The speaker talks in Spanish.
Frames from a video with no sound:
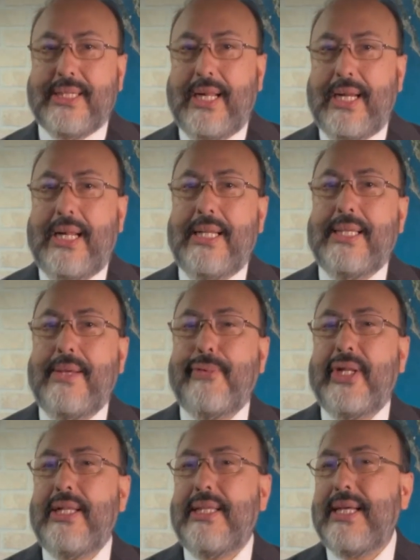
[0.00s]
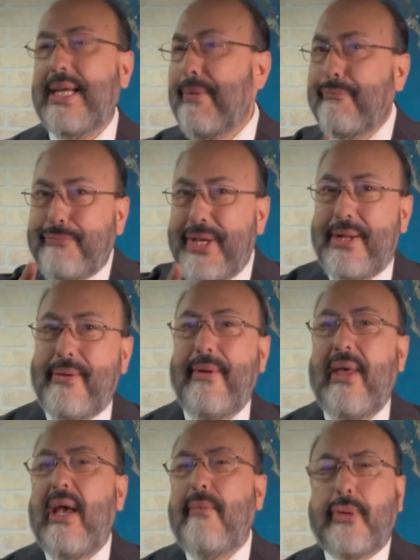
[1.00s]
canales de aprendizaje, pero
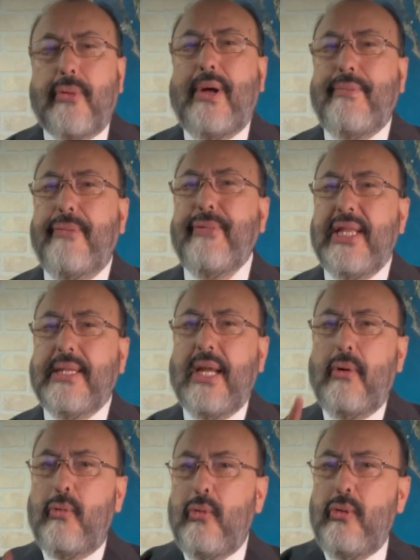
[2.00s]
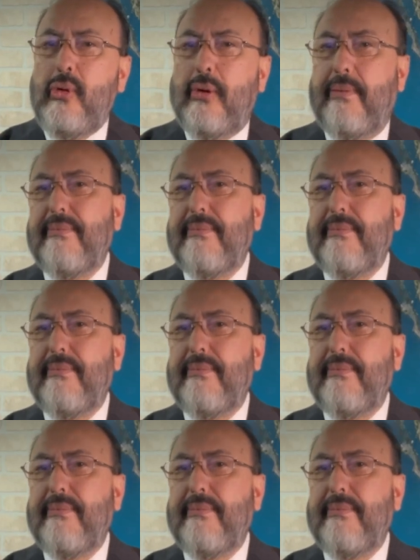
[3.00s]
probablemente uno